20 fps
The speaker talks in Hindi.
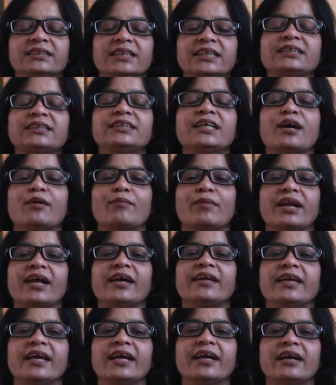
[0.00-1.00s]
जिससे हमारा
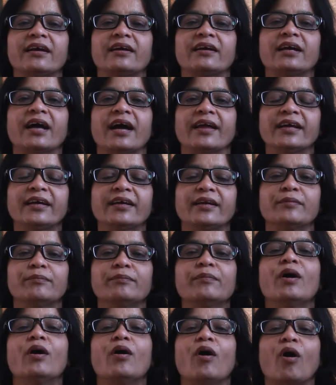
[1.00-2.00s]
ये
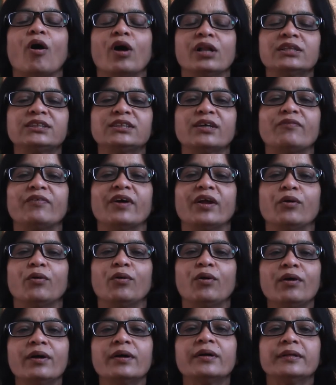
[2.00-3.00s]
कार्यक्रम और सफल हो